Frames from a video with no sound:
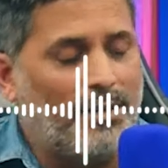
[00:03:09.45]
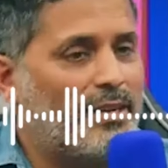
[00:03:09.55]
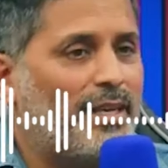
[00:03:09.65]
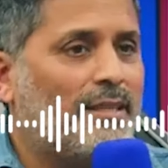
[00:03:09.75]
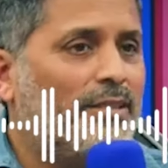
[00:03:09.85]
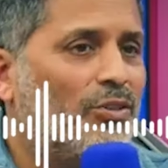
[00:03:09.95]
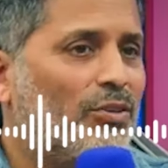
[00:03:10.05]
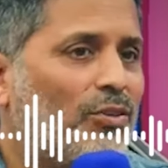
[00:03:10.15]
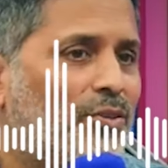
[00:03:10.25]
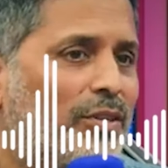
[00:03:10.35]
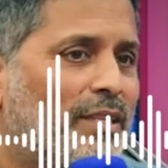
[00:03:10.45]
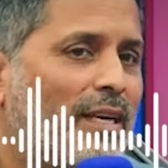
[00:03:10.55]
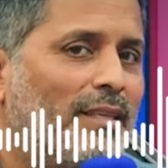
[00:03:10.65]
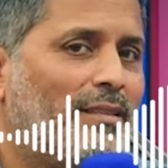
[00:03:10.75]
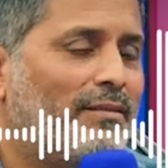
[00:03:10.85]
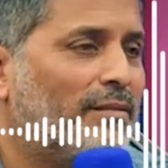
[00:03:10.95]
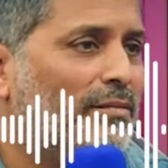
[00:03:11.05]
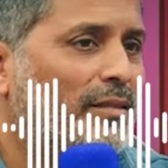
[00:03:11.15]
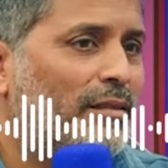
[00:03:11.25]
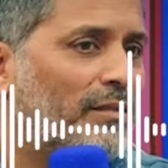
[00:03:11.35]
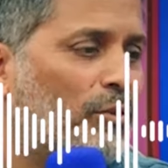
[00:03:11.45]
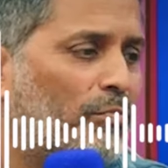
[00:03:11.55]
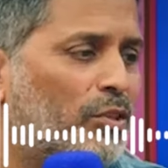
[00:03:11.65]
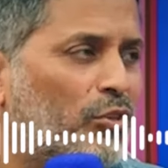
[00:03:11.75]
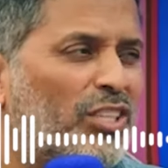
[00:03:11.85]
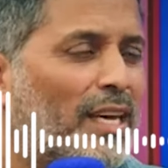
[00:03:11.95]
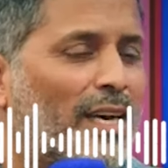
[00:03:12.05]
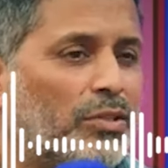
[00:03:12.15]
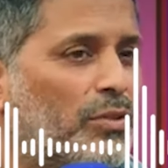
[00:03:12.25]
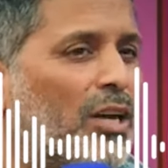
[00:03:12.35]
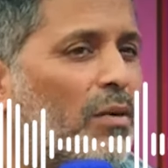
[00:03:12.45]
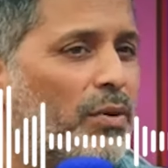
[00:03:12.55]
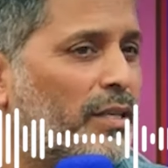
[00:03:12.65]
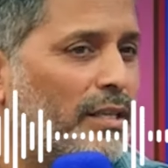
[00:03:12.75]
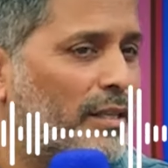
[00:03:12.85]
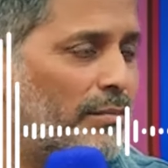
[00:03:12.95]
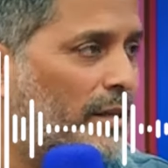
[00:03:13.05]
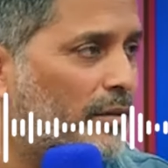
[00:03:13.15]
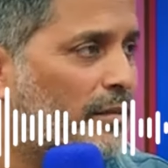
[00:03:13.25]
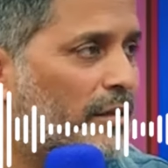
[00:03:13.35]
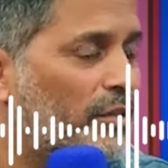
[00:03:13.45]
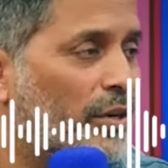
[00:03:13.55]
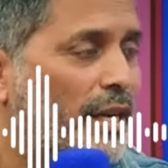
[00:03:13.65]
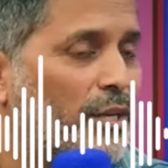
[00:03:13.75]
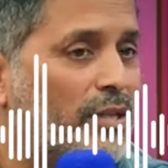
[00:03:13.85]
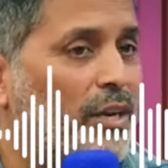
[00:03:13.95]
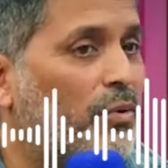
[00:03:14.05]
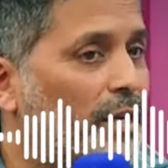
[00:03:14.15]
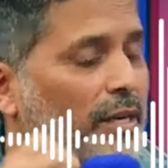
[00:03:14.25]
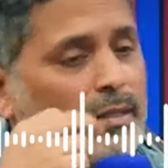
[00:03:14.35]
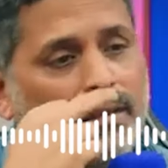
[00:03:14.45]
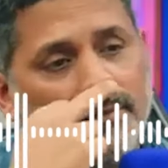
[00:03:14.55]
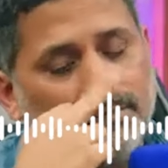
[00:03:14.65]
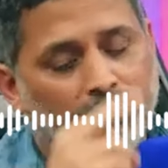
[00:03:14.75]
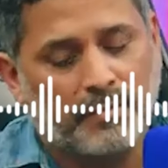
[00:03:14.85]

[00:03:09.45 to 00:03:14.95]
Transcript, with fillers: la verdad yo no estoy tan no, estoy tan asustado por este tema, Ya. que yo tengo hijas.